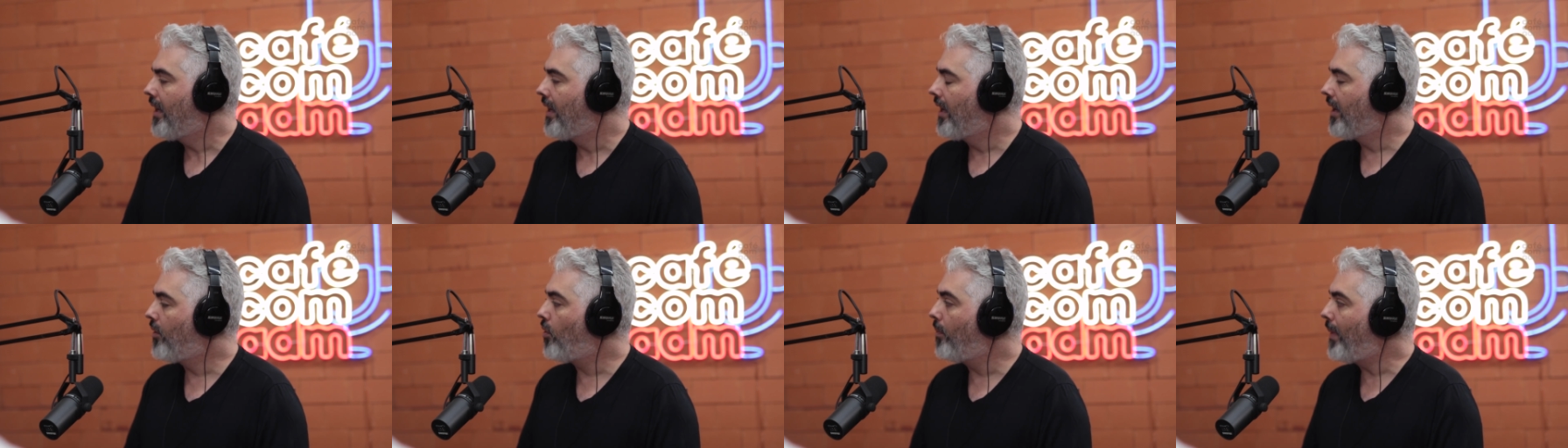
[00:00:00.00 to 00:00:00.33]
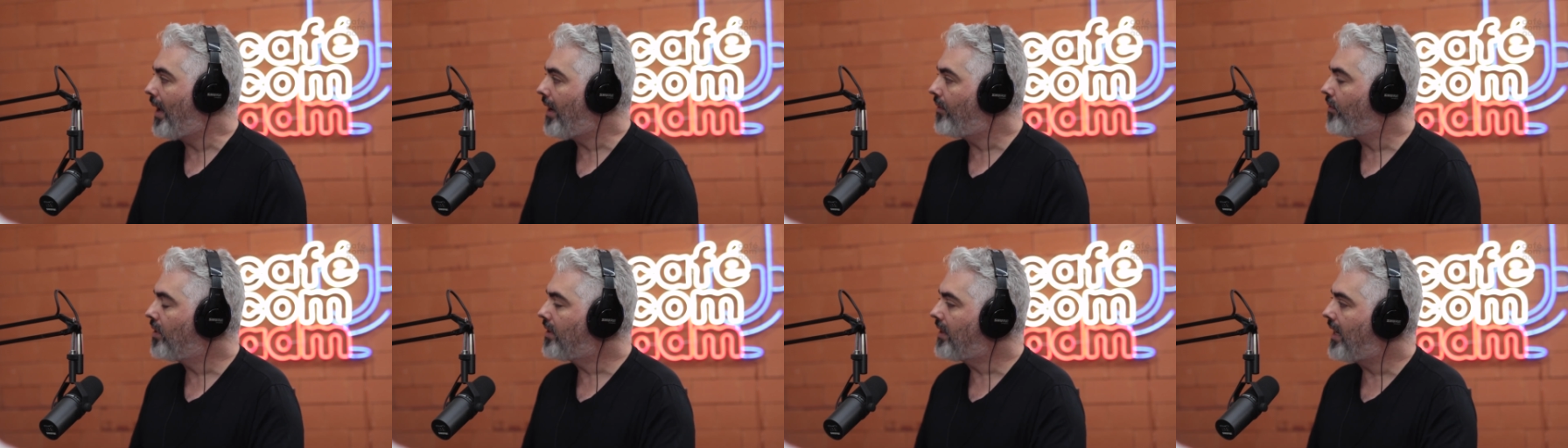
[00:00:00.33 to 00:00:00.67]
E como
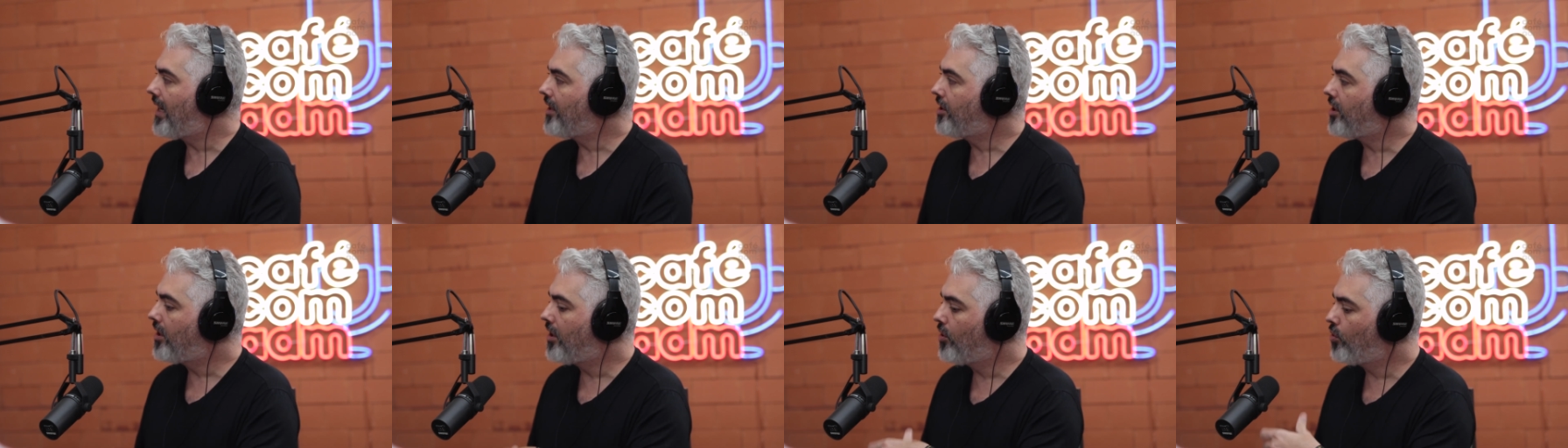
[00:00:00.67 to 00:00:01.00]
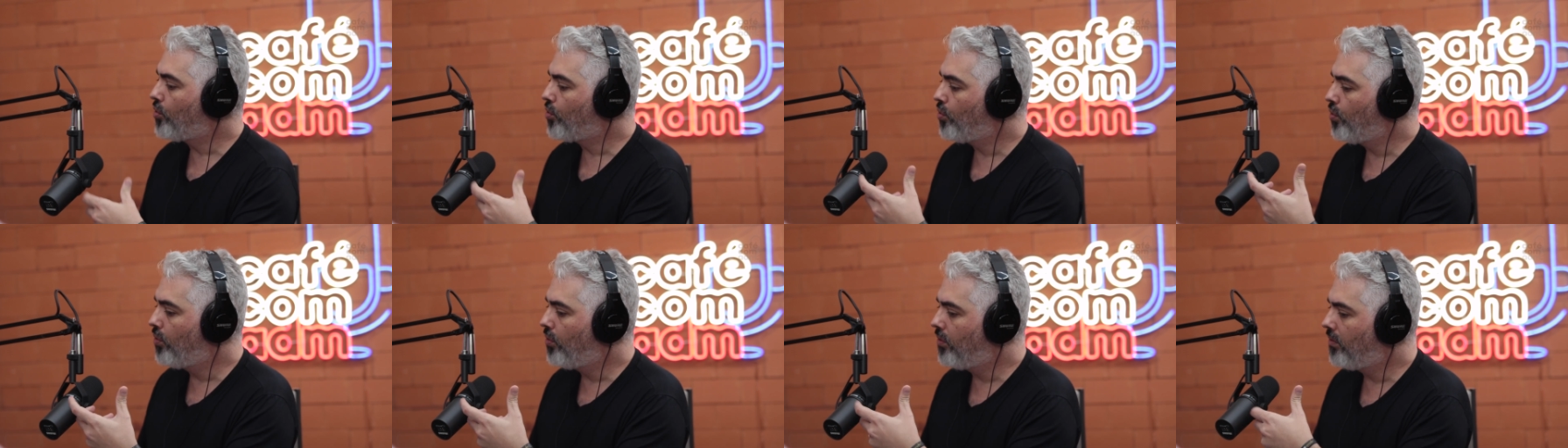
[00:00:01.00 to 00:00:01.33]
é que você acha que
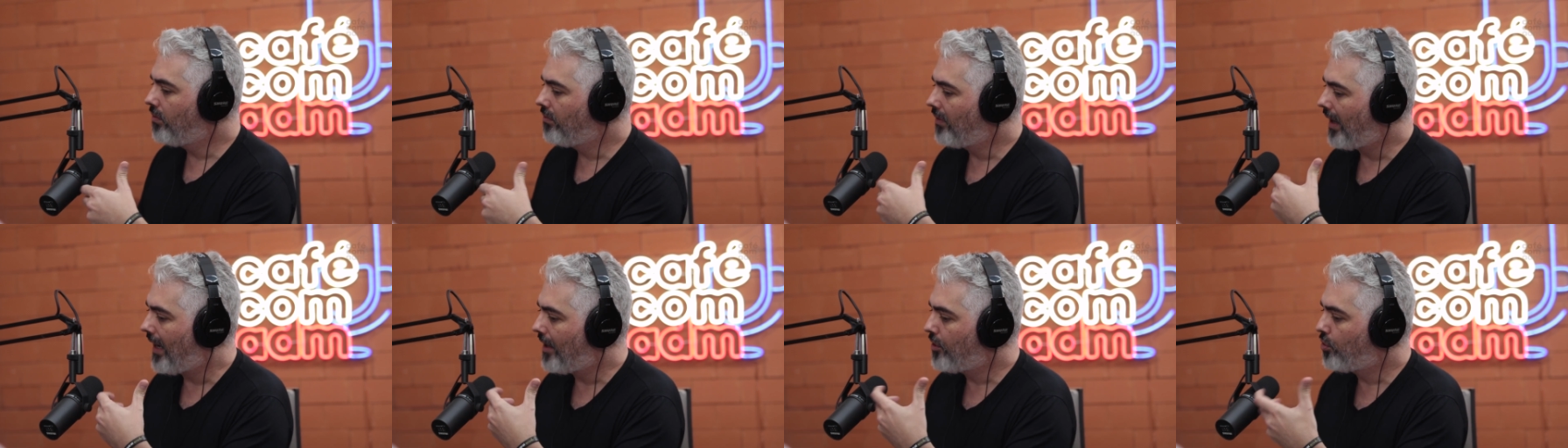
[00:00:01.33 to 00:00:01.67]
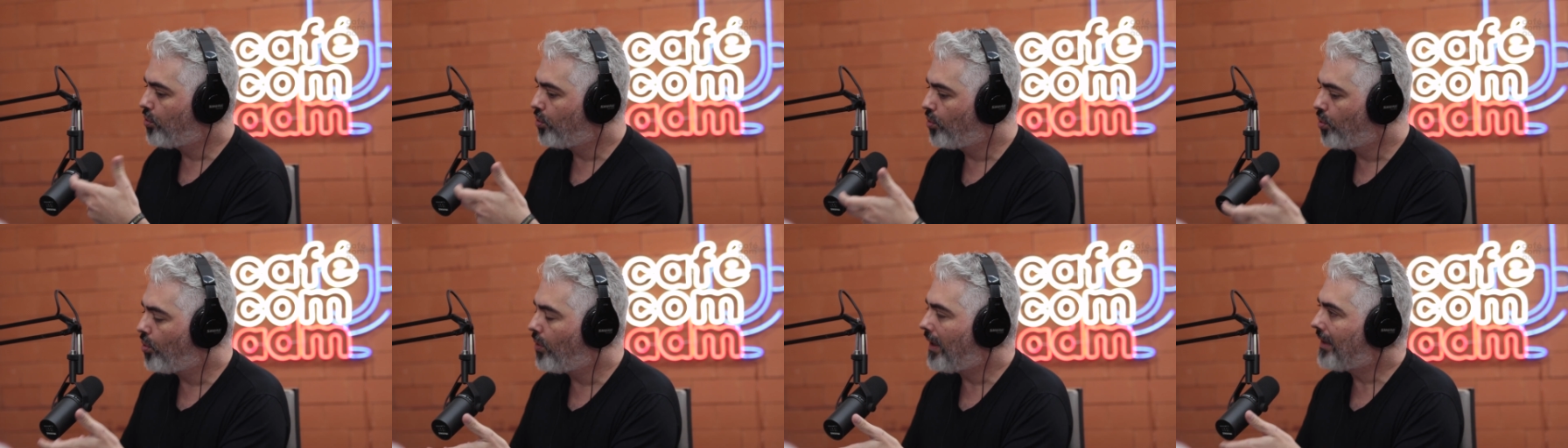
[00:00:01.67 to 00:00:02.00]
isso
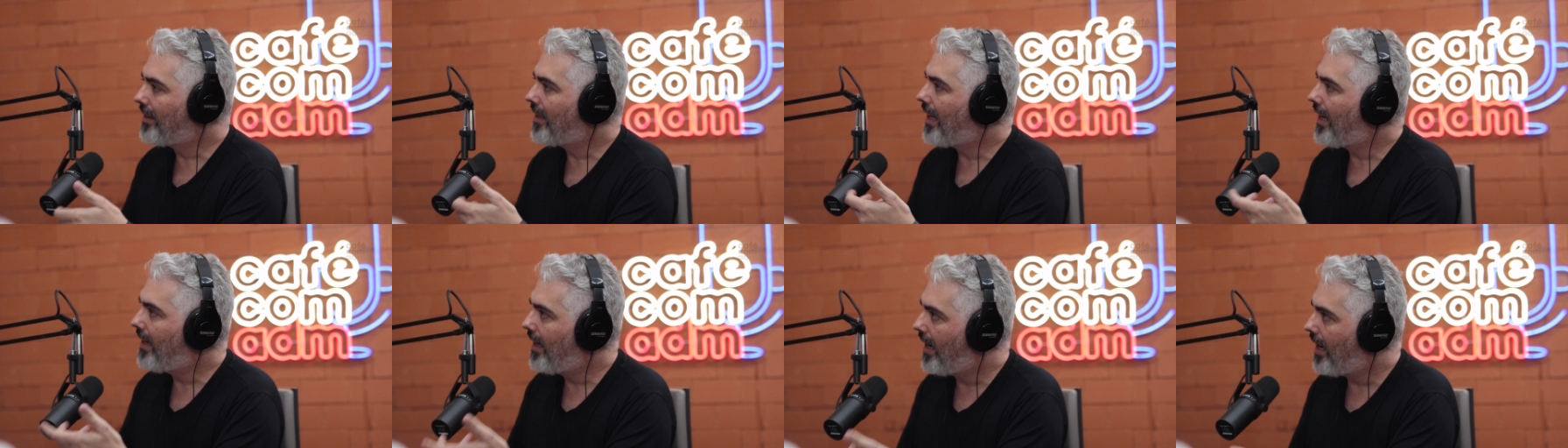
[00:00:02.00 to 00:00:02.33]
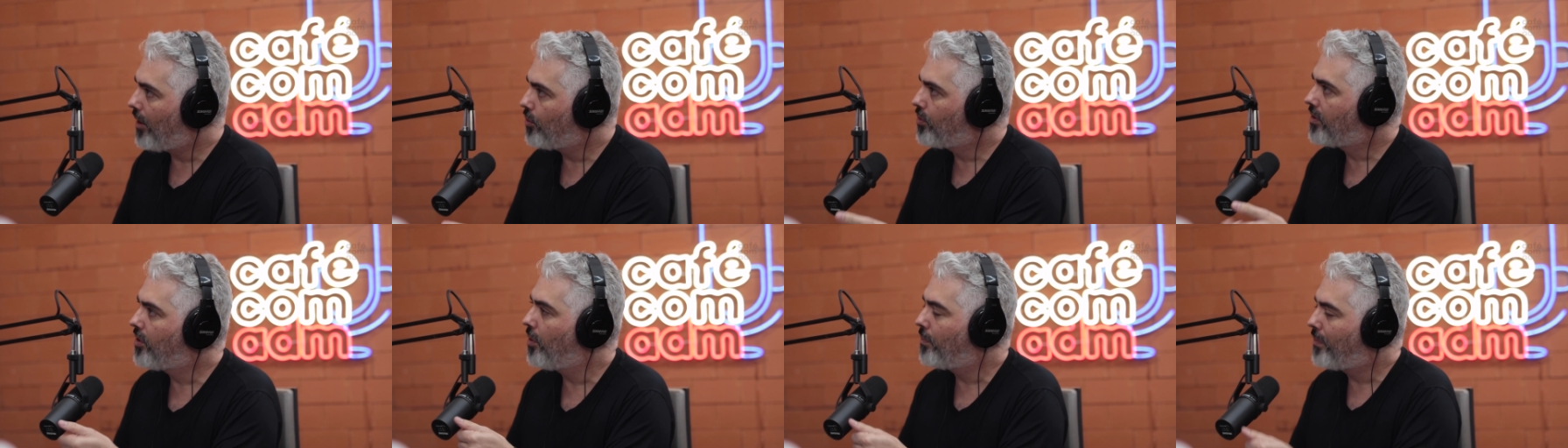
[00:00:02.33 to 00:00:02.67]
ajudou a
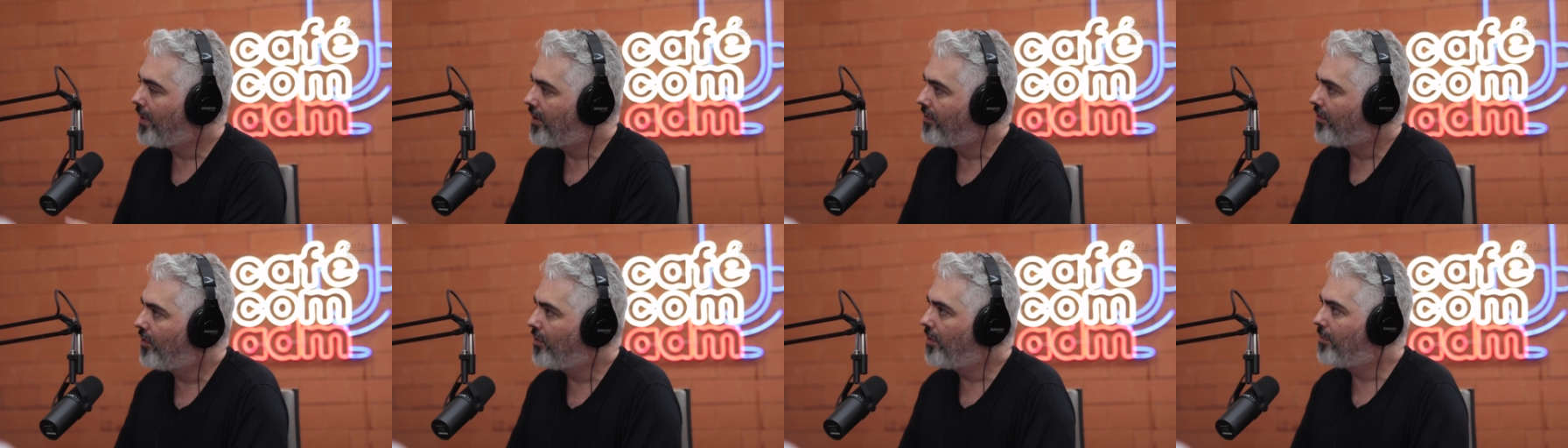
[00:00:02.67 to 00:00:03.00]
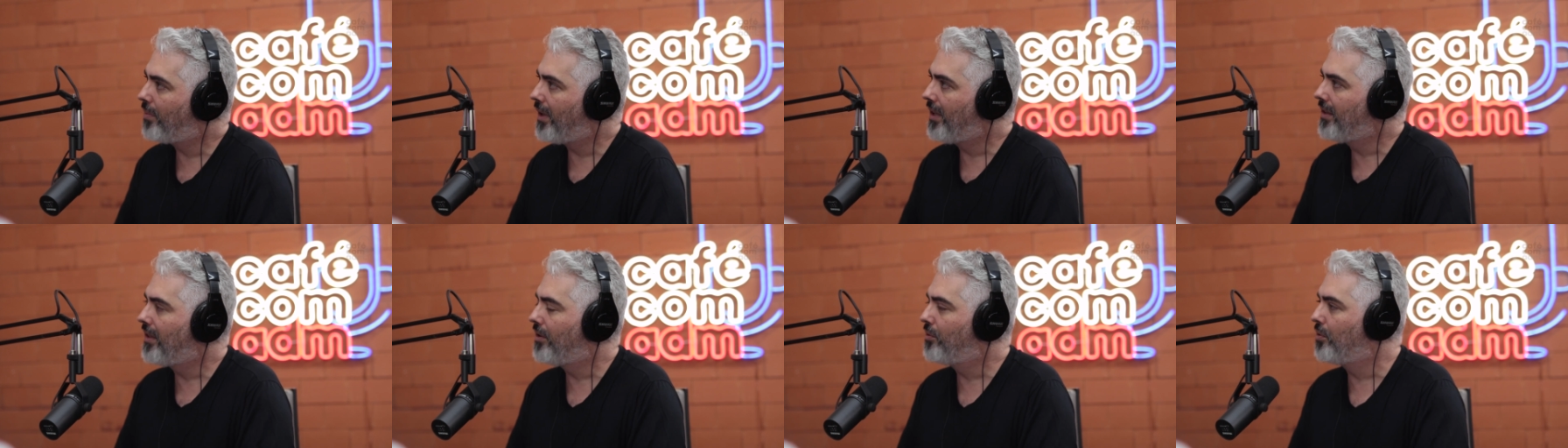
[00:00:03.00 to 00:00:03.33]
talhar o seu perfil
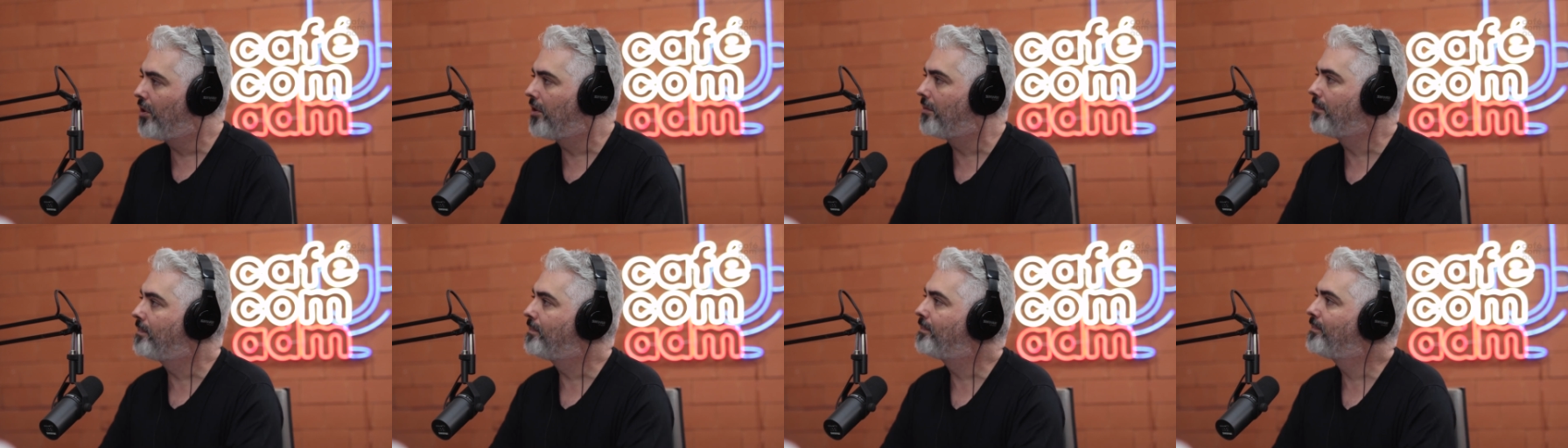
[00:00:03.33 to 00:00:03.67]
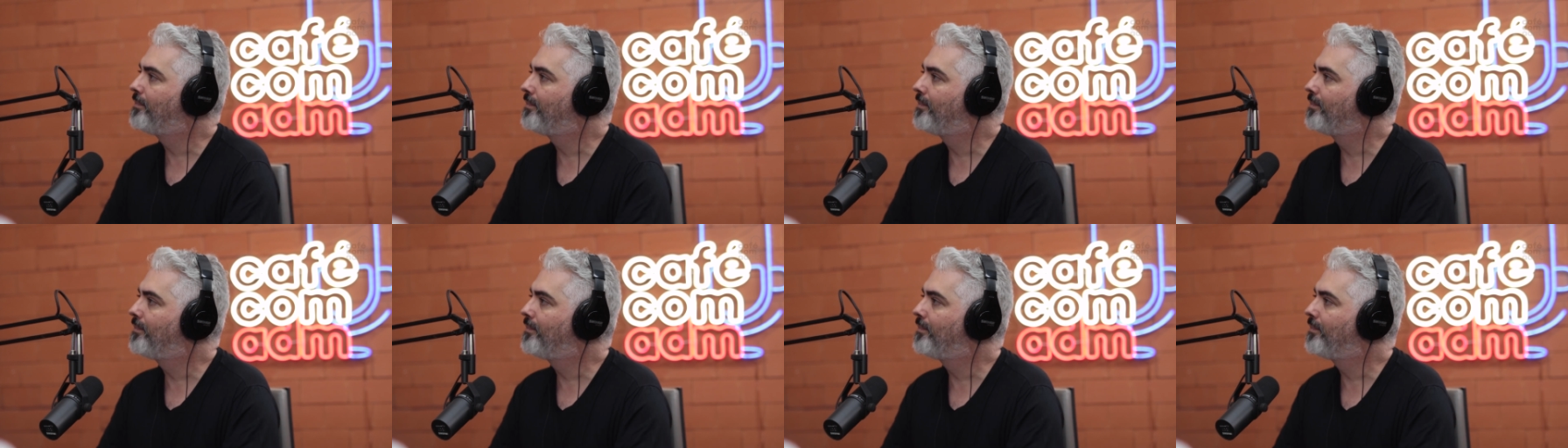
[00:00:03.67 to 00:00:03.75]
empreendedor?